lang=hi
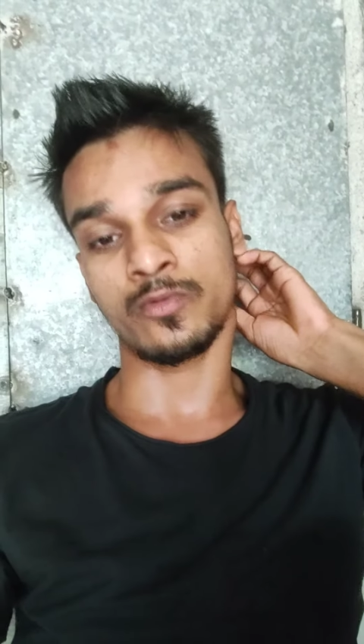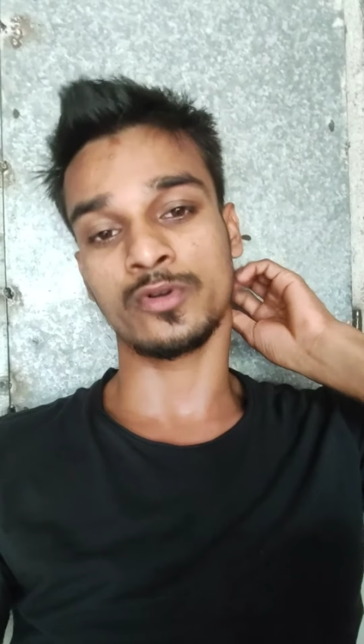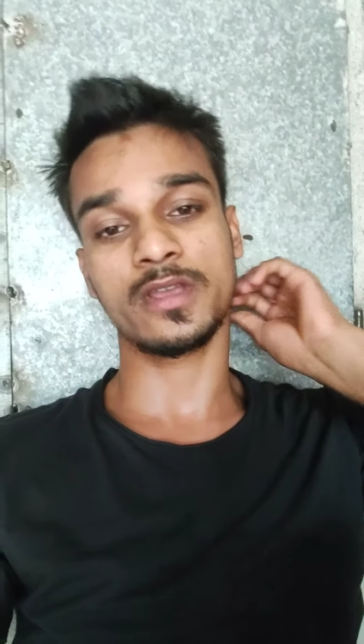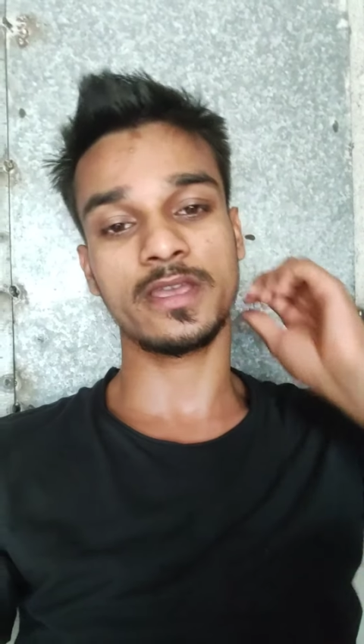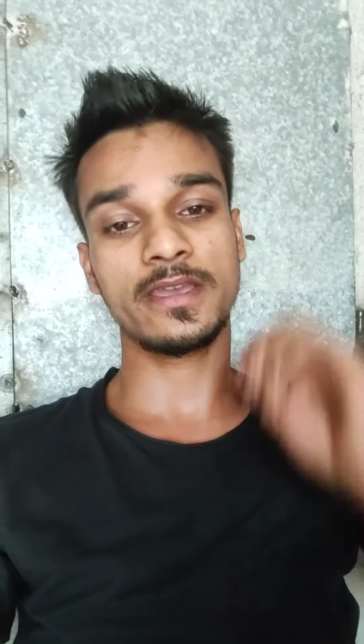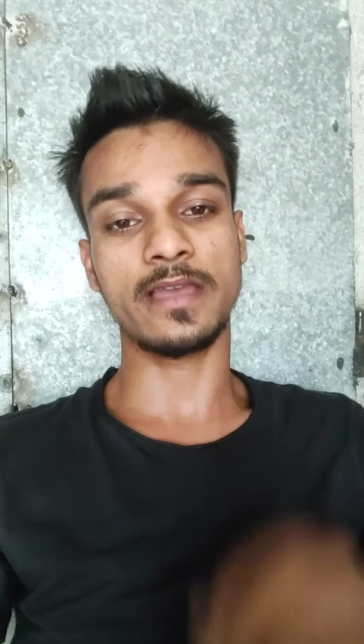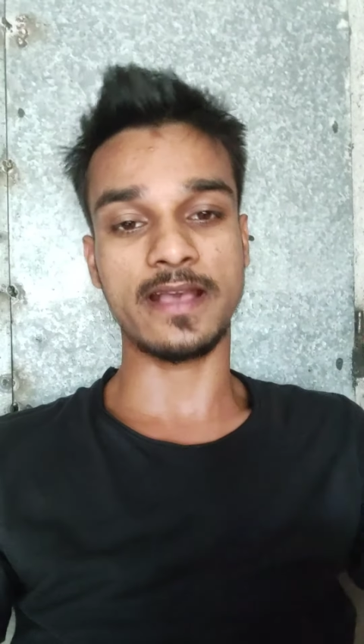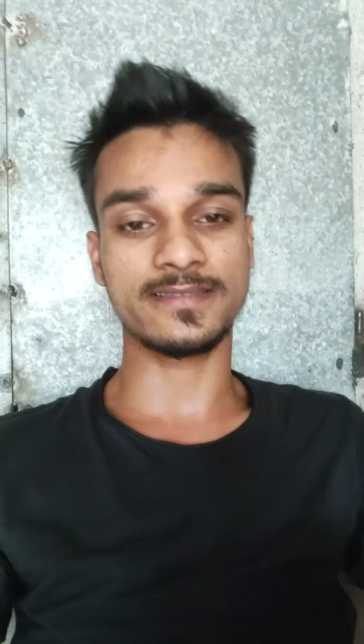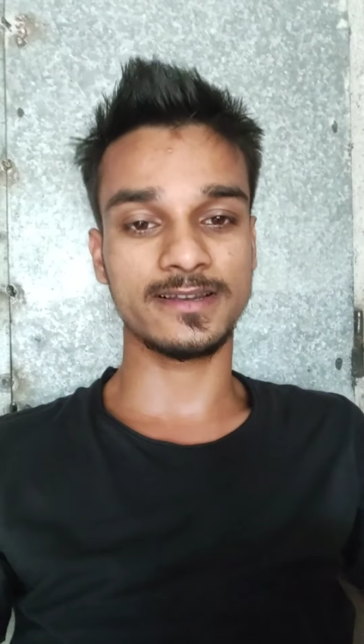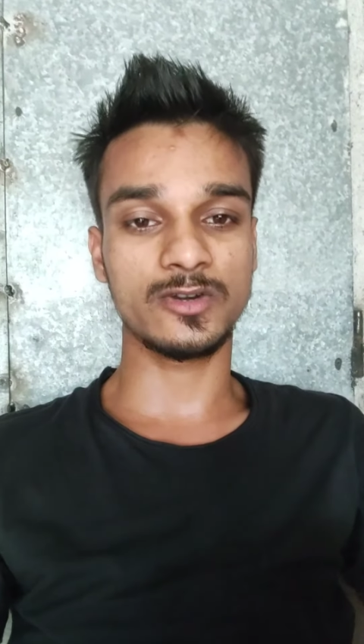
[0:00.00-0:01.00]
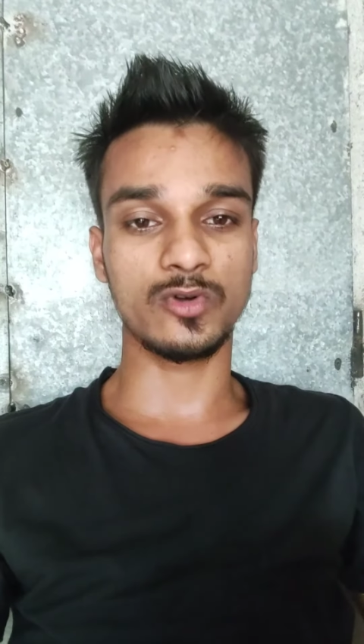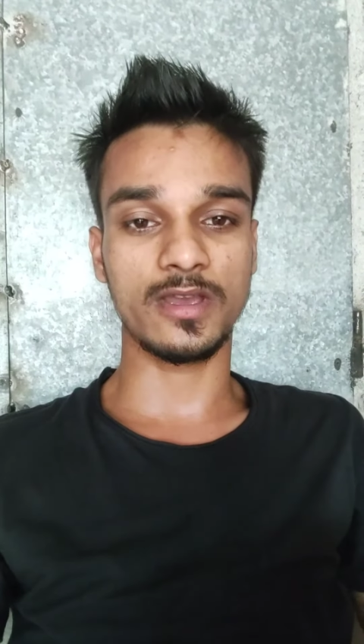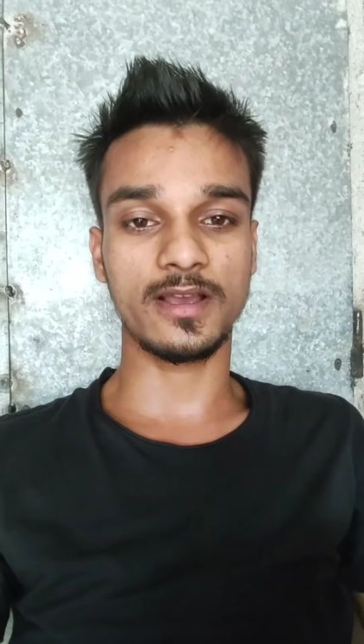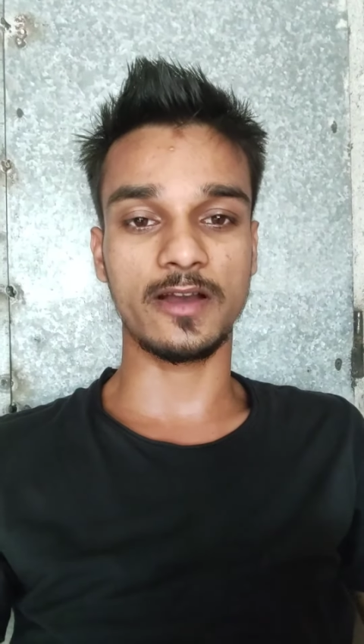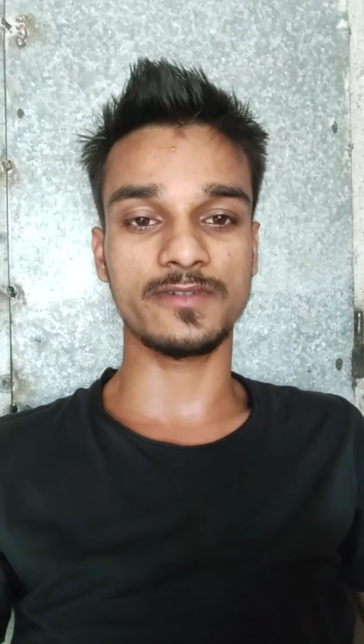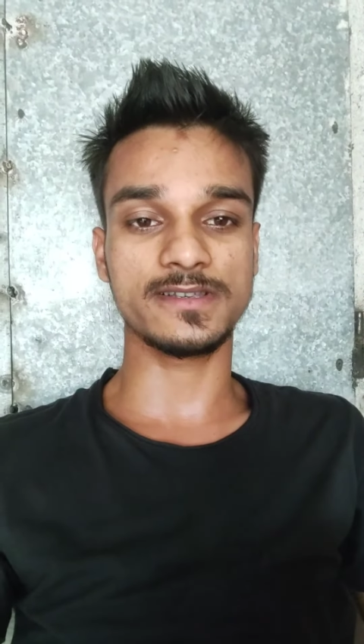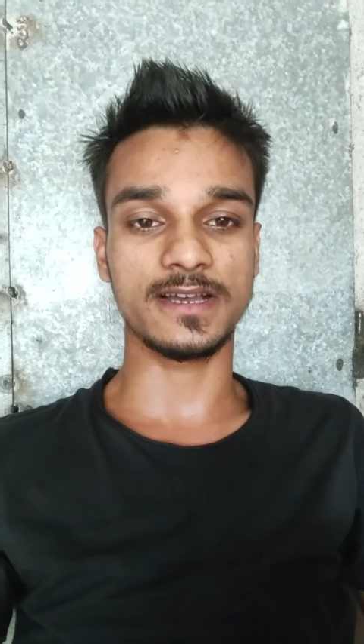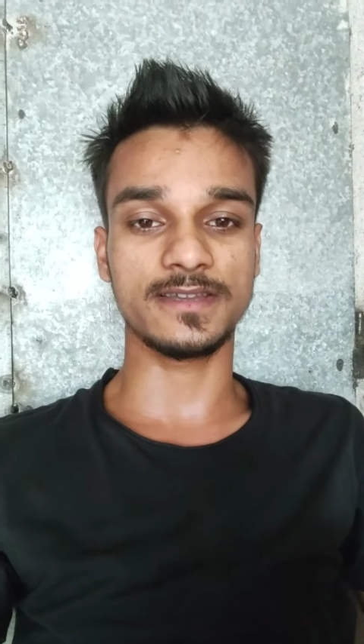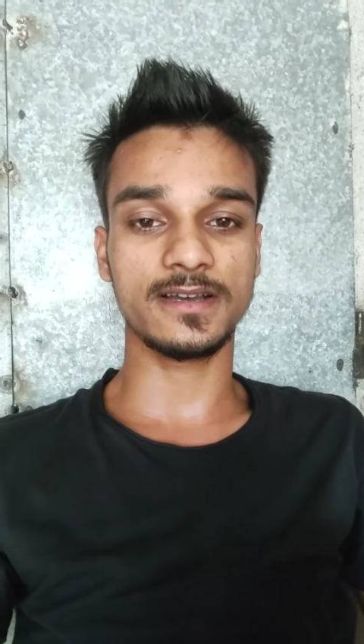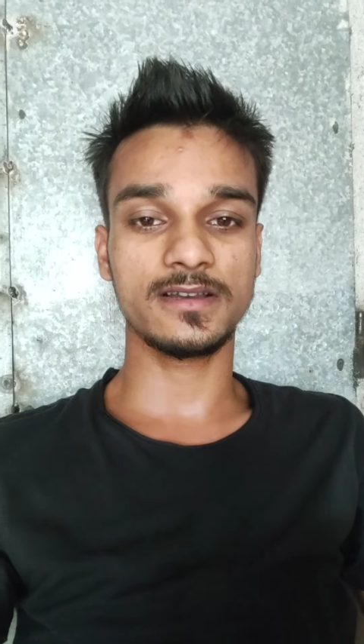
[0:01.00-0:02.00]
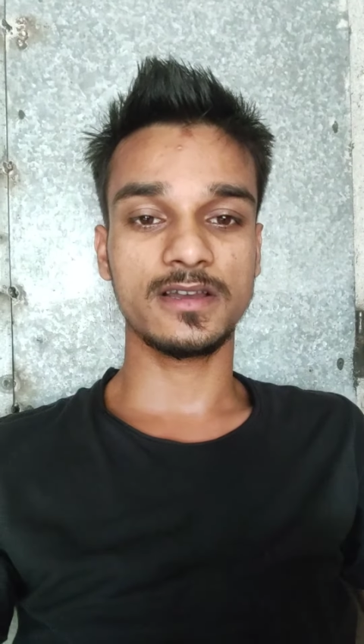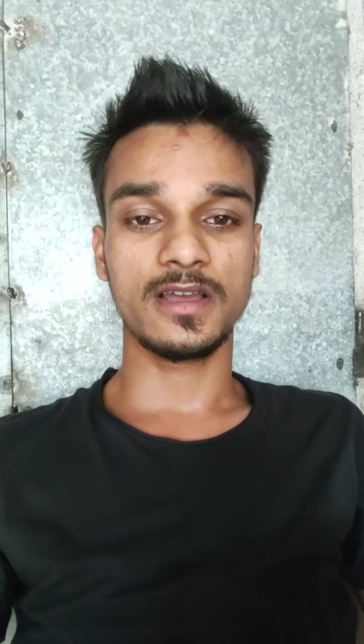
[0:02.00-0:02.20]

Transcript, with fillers: फुट के एक्सीडेंट हो गया काफ़ी ज़्यादा